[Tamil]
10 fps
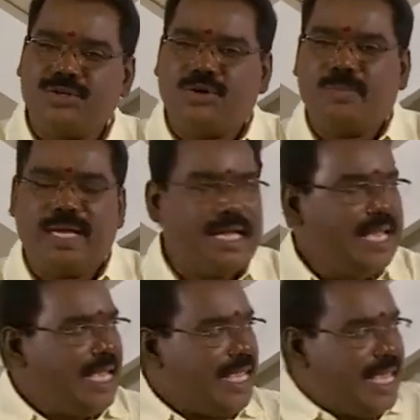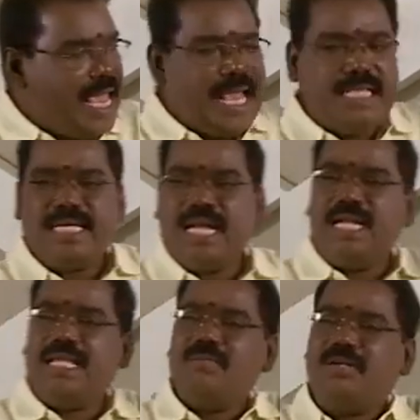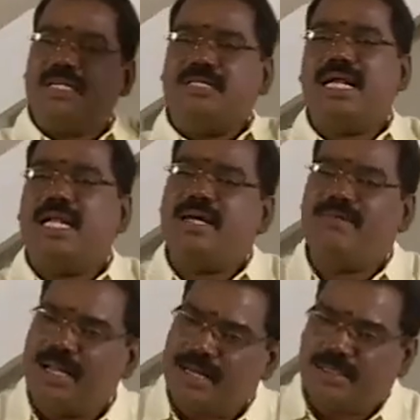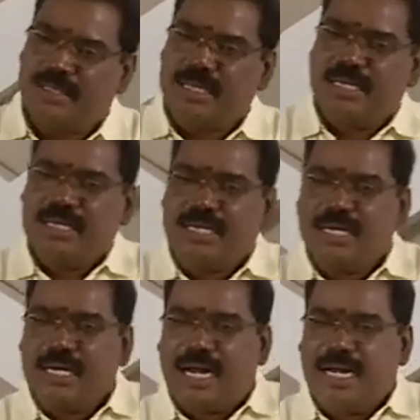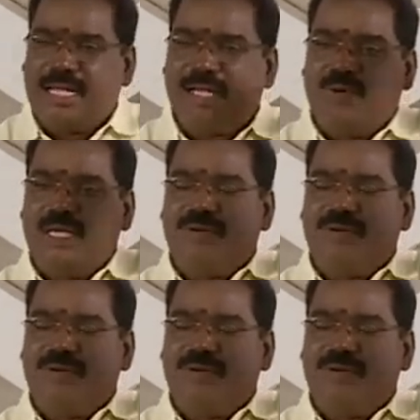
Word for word: வச்சுக்கோமே ஏன் ஜெயலலிதா மட்டும் ஜெயலலிதாவானார் அன்றைக்கு ஒரு